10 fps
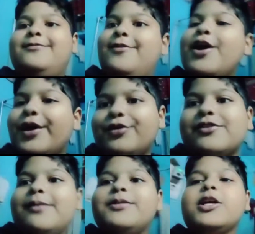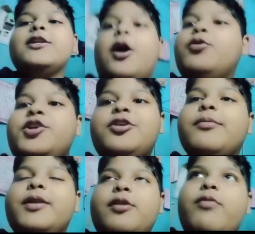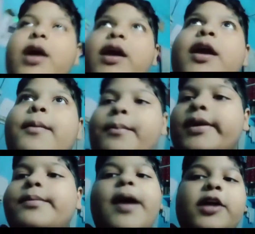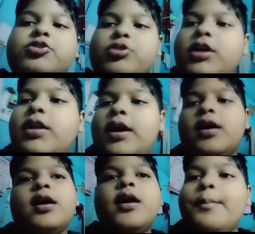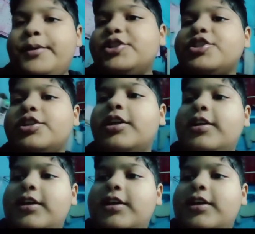में क्योंकि अभी तक डेकोरेशन भी नहीं हुआ है मेरी बहन जो है ना पेस्ट्री लेने